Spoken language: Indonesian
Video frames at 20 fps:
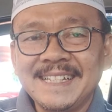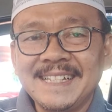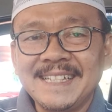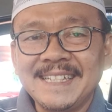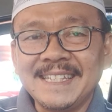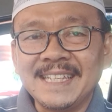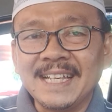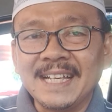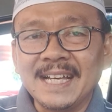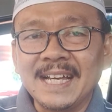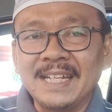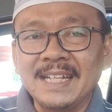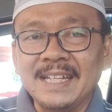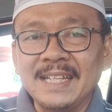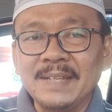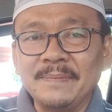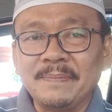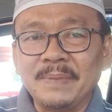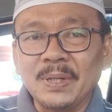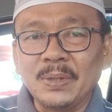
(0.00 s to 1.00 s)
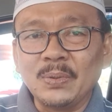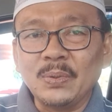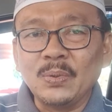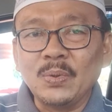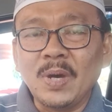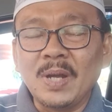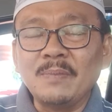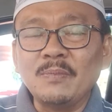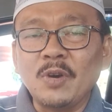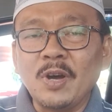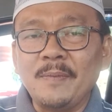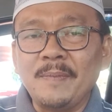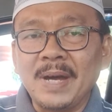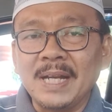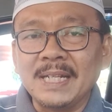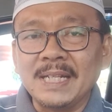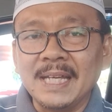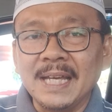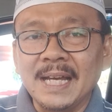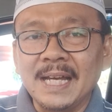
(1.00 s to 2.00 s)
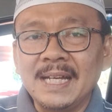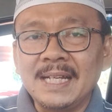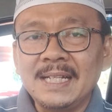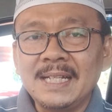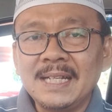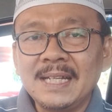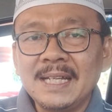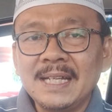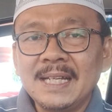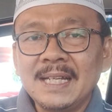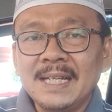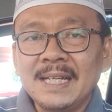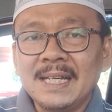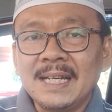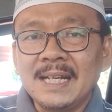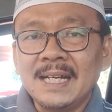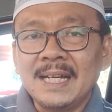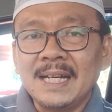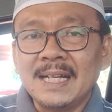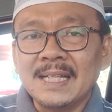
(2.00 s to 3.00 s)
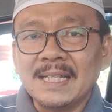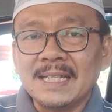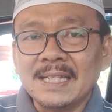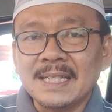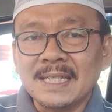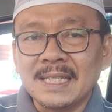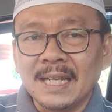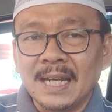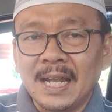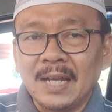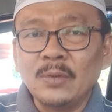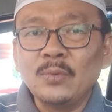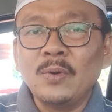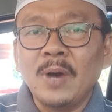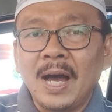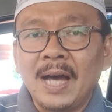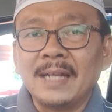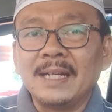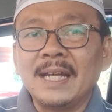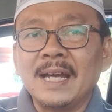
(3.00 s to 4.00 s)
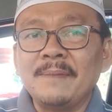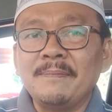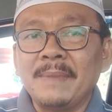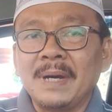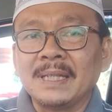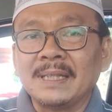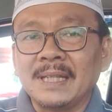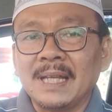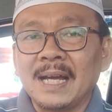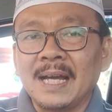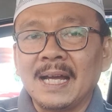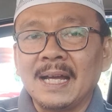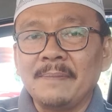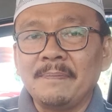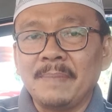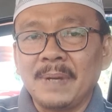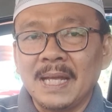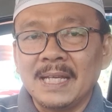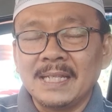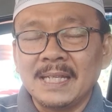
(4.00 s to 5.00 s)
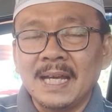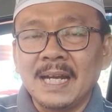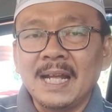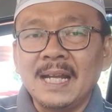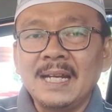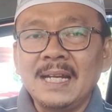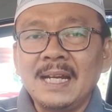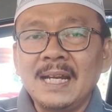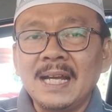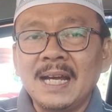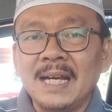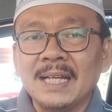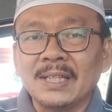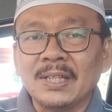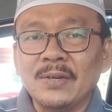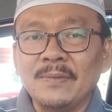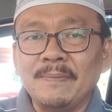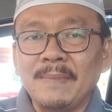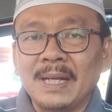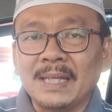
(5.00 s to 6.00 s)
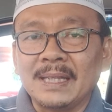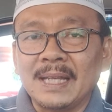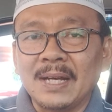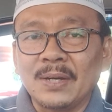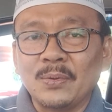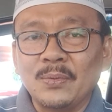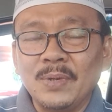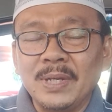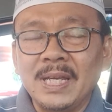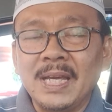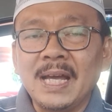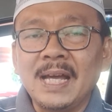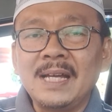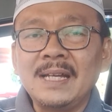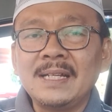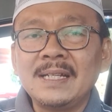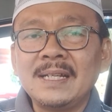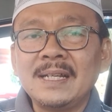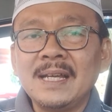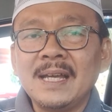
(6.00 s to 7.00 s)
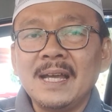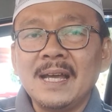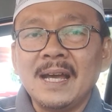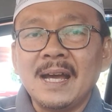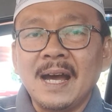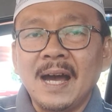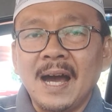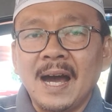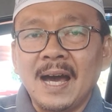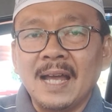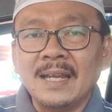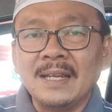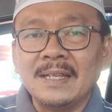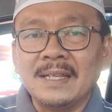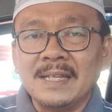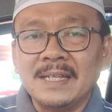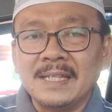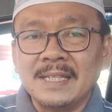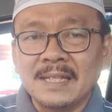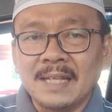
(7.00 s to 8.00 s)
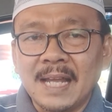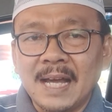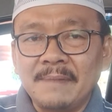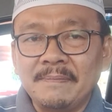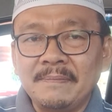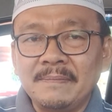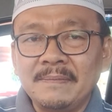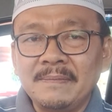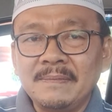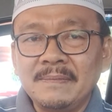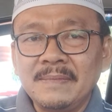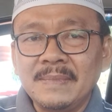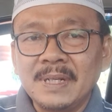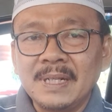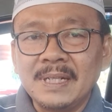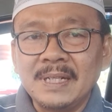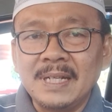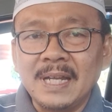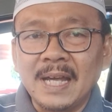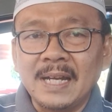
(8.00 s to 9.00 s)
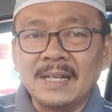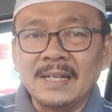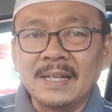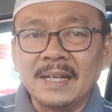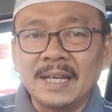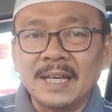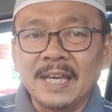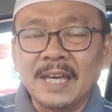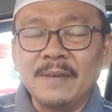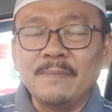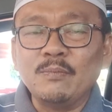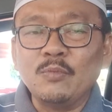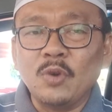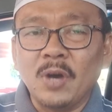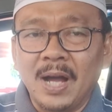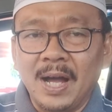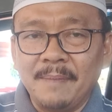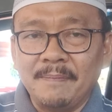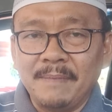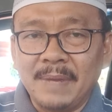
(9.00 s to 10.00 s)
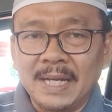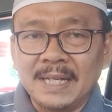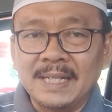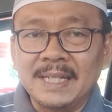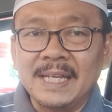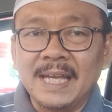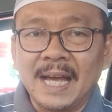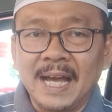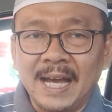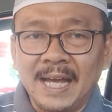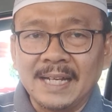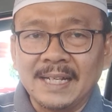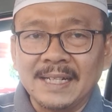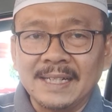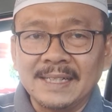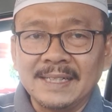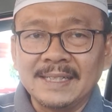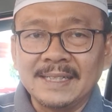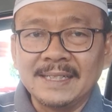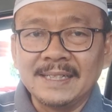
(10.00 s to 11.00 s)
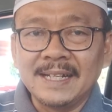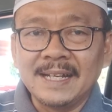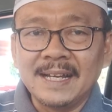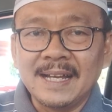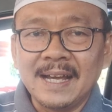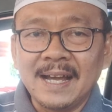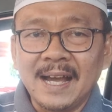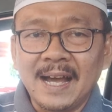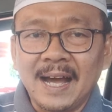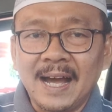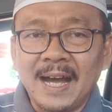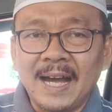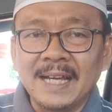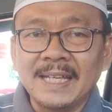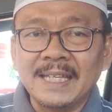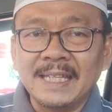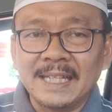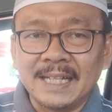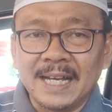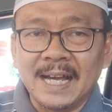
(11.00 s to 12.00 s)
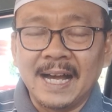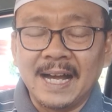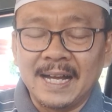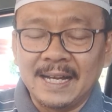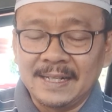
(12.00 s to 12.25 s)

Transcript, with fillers: sehingga di perguruan Muhammadiyah selalu ada mata pelajaran atau mata kuliah Al-Islam dan Kemuhammadiyahan AIK